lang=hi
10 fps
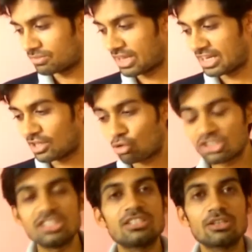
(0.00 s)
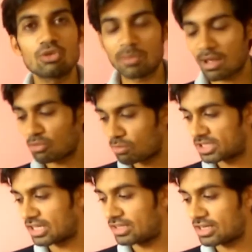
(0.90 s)
वेल एक और चीज है जो मैं आपको
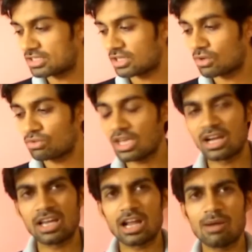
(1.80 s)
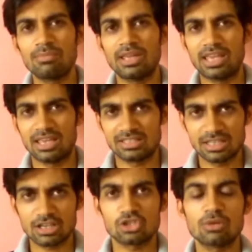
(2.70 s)
बता देना चाहता हूँ कि अगर आप
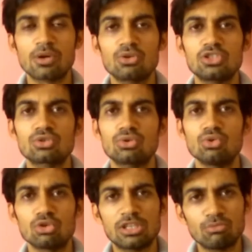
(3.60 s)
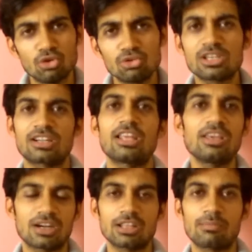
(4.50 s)
ऐसे कस्टमर हो जिसको दो सिम तो यूज करना
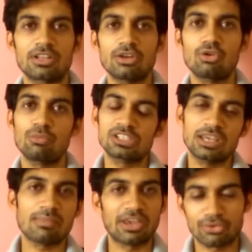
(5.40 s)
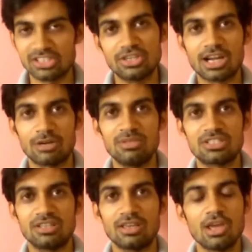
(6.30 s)
ही करना पड़ता है और ऊपर से एक माइक्रो एच कार्ड भी
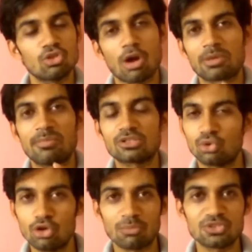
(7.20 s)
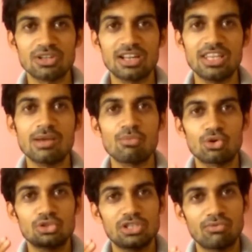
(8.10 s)
चाहिए तो आपके पास कोई ऑप्शन नहीं है
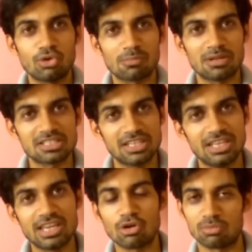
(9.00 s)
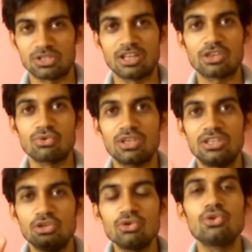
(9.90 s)
मोटो जी फोर प्लस ही एक ऑप्शन है क्योंकि
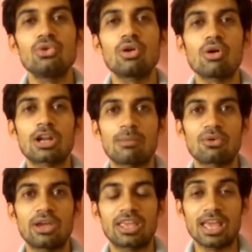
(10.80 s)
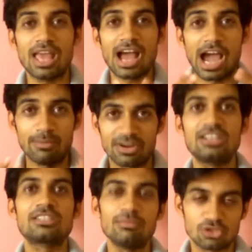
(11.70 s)
यू यूनिकॉर्न आपको एक
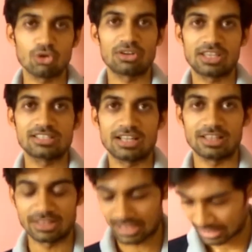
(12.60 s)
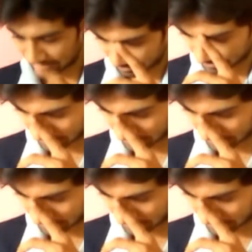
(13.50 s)
हाइब्रिड सिम स्लॉट के साथ आता है